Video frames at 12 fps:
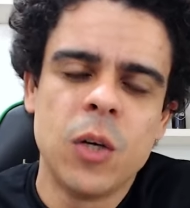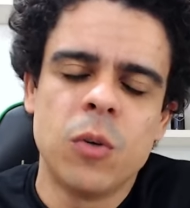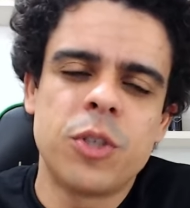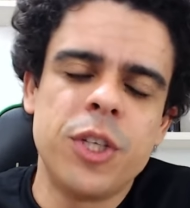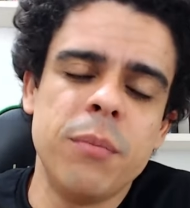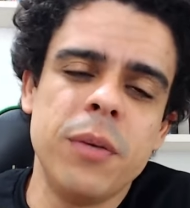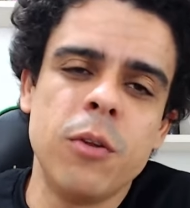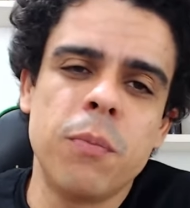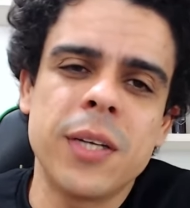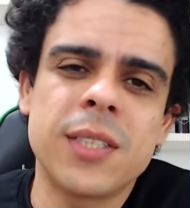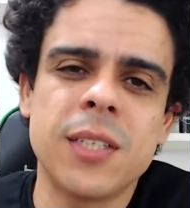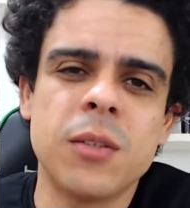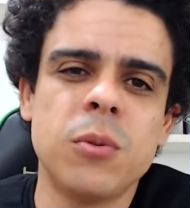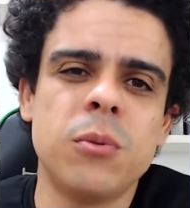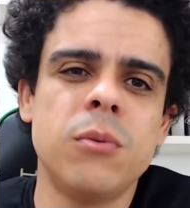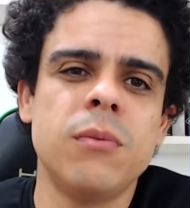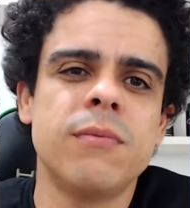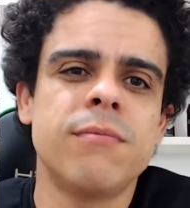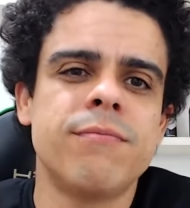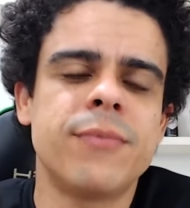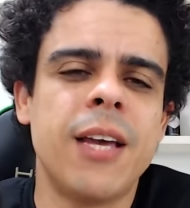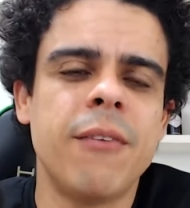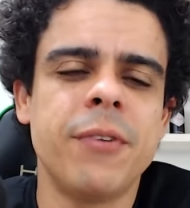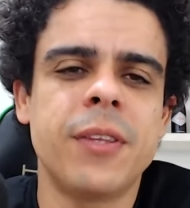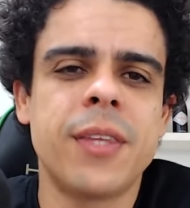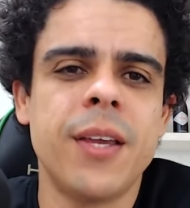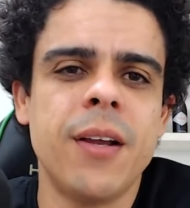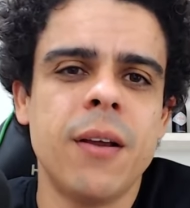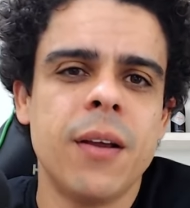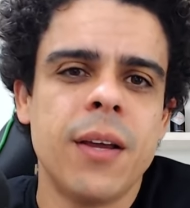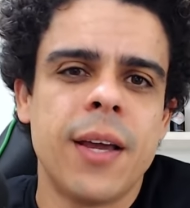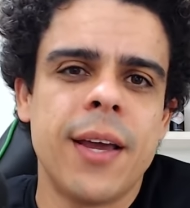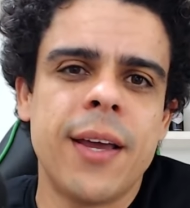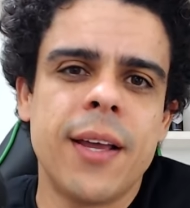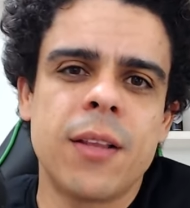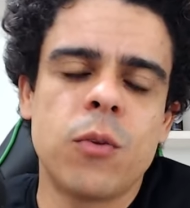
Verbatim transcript: O time do Paysandu deve ter é,